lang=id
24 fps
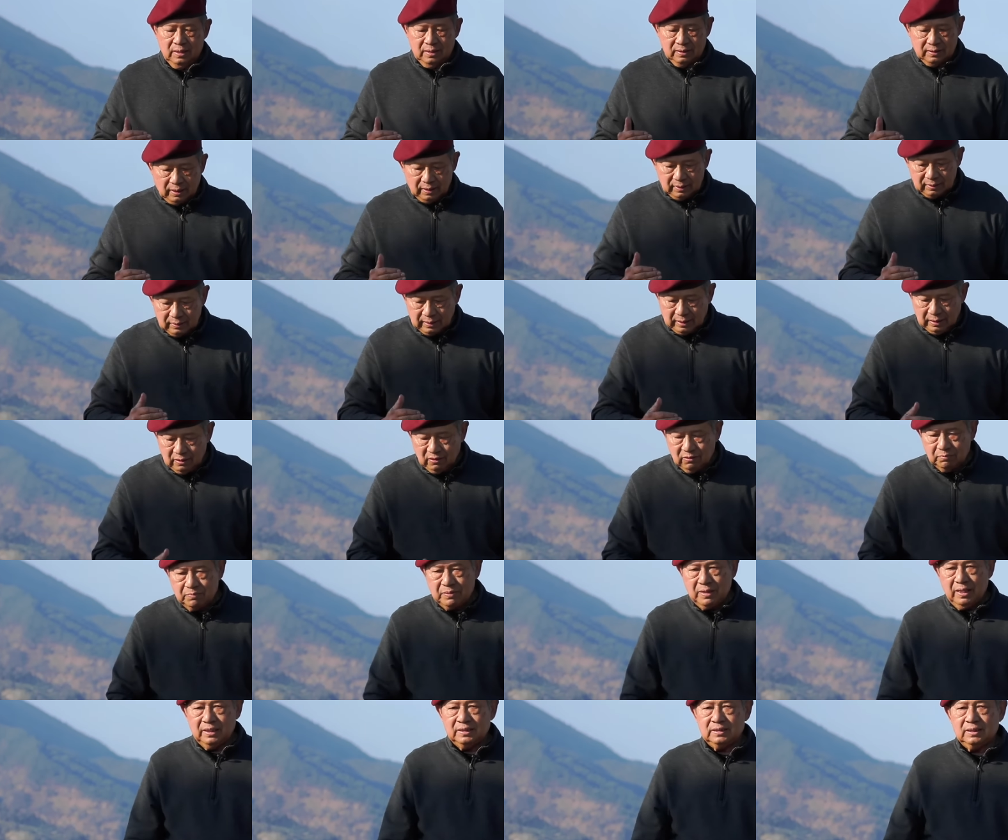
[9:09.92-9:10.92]
Dan kalau
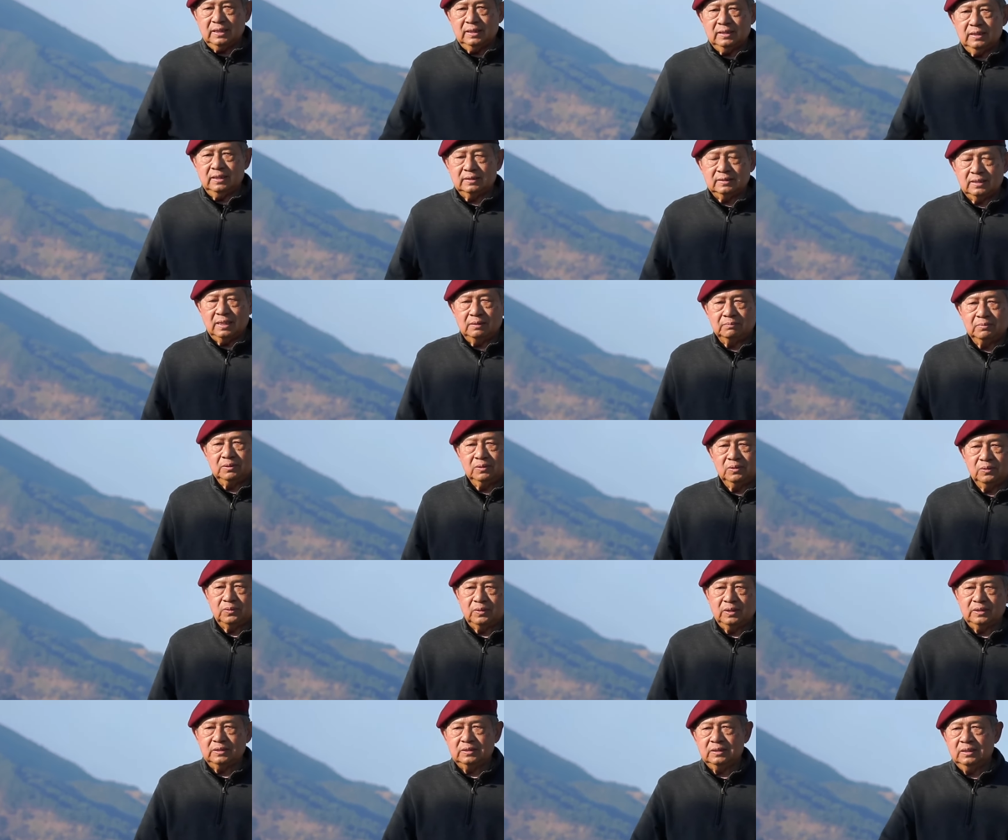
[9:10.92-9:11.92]
biasanya saya
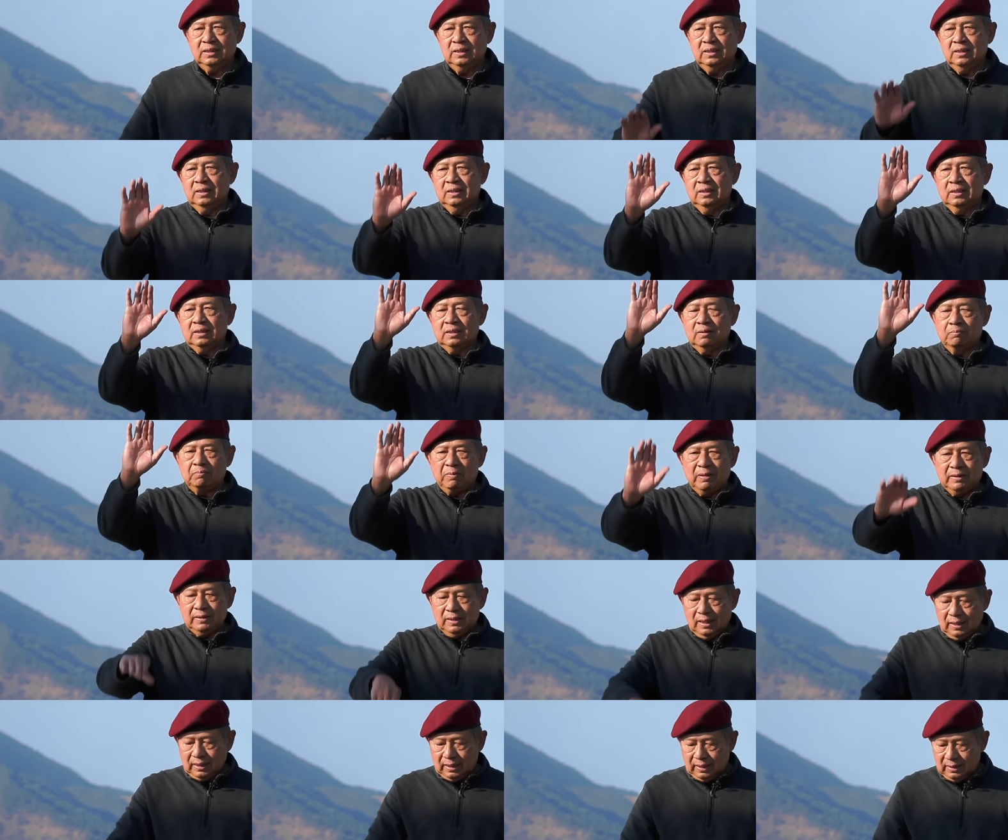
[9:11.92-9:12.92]
melukis
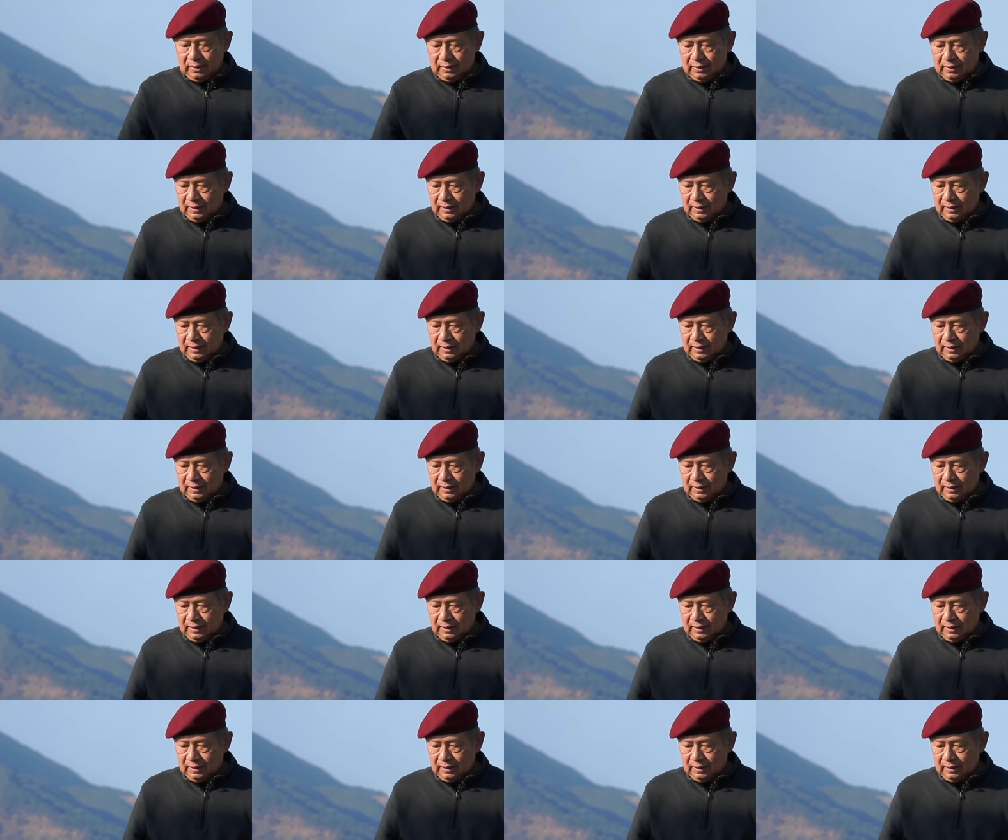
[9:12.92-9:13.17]
kebanyakan